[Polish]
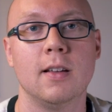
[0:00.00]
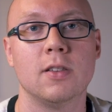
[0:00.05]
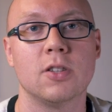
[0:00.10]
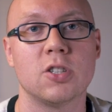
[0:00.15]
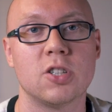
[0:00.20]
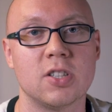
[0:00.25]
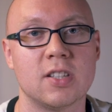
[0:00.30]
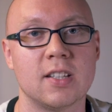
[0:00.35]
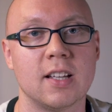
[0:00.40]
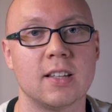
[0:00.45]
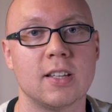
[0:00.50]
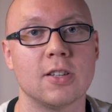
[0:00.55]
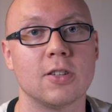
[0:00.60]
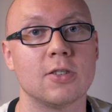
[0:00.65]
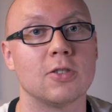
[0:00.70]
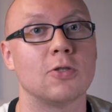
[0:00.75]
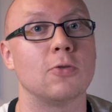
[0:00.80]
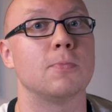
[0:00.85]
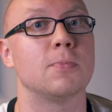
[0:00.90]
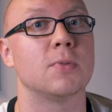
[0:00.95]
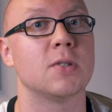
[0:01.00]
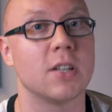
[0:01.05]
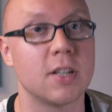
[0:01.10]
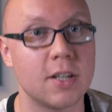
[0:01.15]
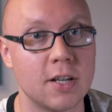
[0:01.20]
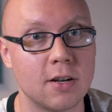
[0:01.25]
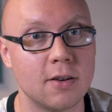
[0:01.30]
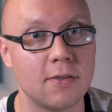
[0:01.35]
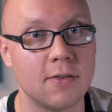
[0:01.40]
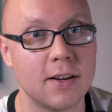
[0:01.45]
trzysetki to są
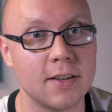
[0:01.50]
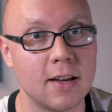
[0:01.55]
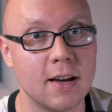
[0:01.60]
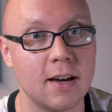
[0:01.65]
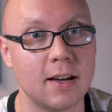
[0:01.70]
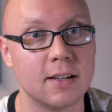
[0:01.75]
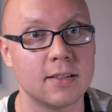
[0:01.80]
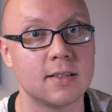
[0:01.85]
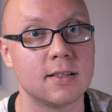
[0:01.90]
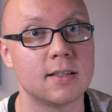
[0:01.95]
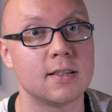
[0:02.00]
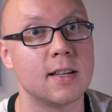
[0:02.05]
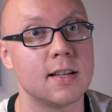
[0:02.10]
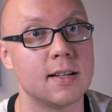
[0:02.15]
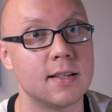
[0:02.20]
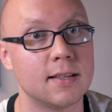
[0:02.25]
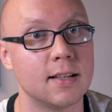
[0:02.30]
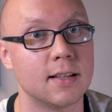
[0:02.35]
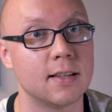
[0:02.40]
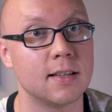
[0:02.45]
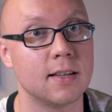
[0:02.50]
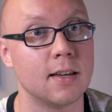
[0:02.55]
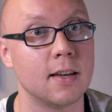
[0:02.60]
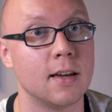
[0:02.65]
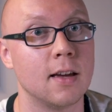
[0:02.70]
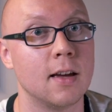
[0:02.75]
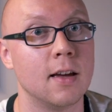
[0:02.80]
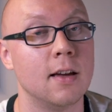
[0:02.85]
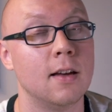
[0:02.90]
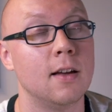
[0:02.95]
przekierowania,
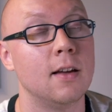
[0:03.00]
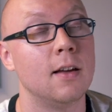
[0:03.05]
setki